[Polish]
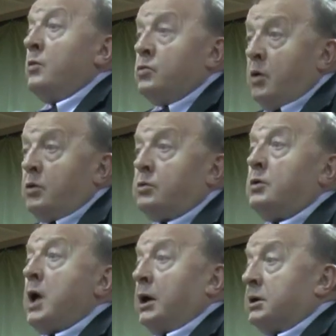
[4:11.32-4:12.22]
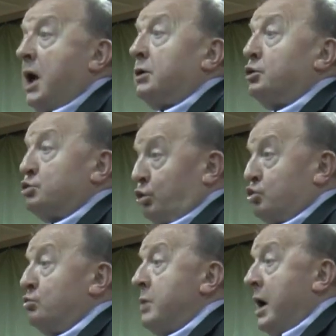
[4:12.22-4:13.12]
No to jak tak, to
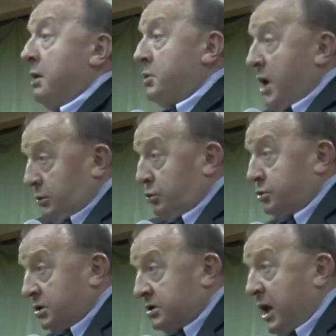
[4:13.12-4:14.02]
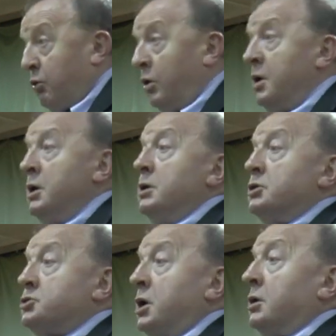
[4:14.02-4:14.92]
zrozumiałem, jak to się stało,
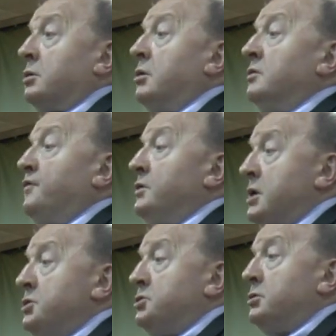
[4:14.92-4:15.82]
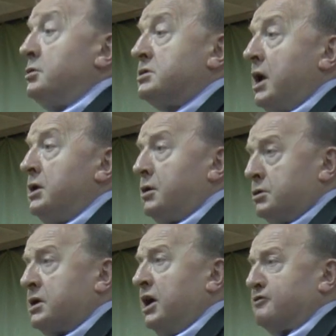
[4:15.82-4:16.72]
że konfidenci dostali
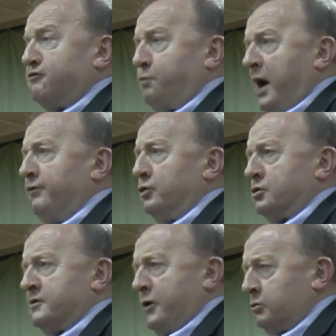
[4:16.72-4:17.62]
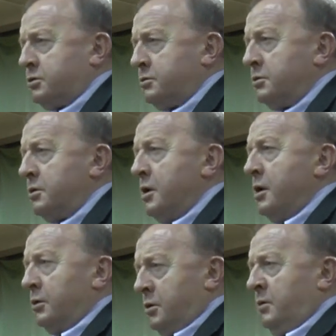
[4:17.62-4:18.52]
rozkaz w prawo zwrot
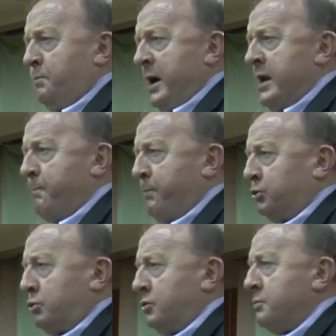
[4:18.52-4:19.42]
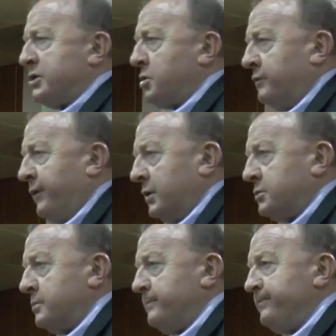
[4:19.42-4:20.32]
do pana Petru
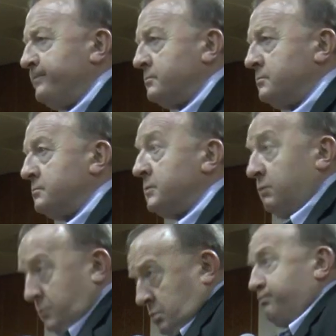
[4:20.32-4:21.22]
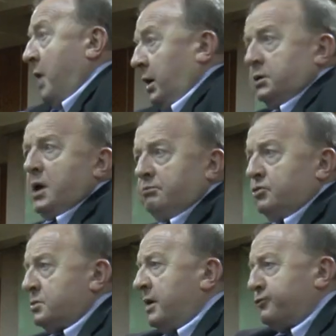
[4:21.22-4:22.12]
odmaszerować. I to partia
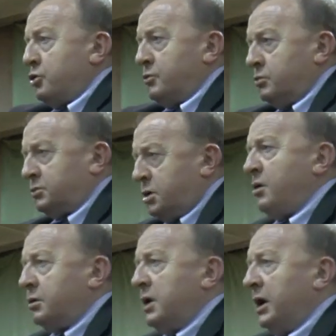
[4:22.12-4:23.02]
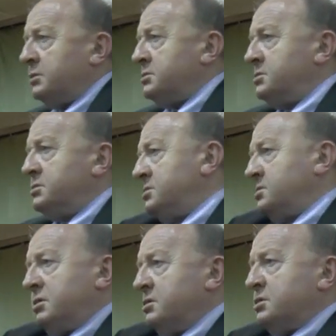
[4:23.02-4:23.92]
można w ciągu tygodnia
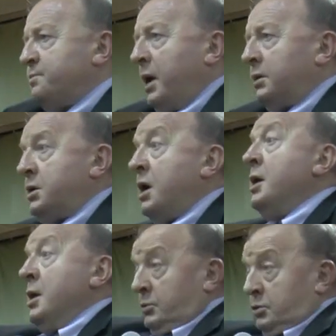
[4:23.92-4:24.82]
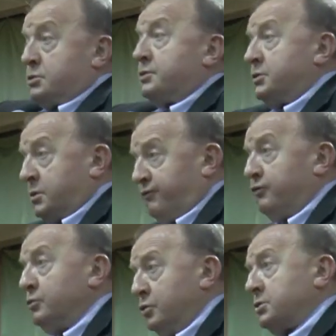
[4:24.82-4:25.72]
zrodzić partię, no i oczywiście
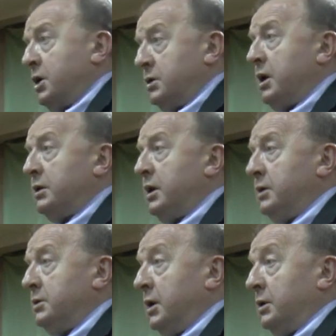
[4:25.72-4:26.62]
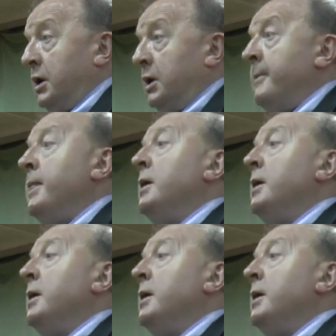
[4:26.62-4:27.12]
fundusze i tak dalej, i tak dalej.